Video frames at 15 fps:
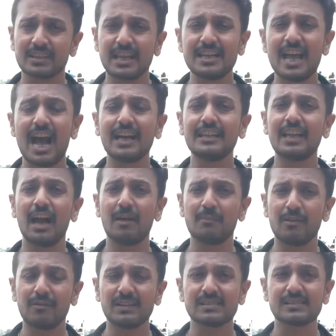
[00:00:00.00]
तैयारियाँ
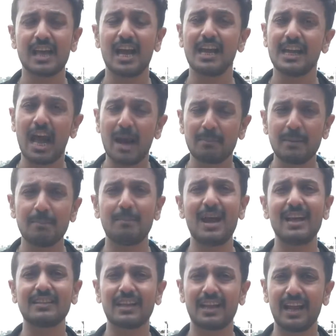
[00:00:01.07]
व्यवस्थाएँ यहाँ पर
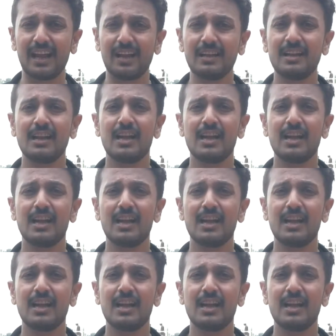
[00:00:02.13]
बेहतर है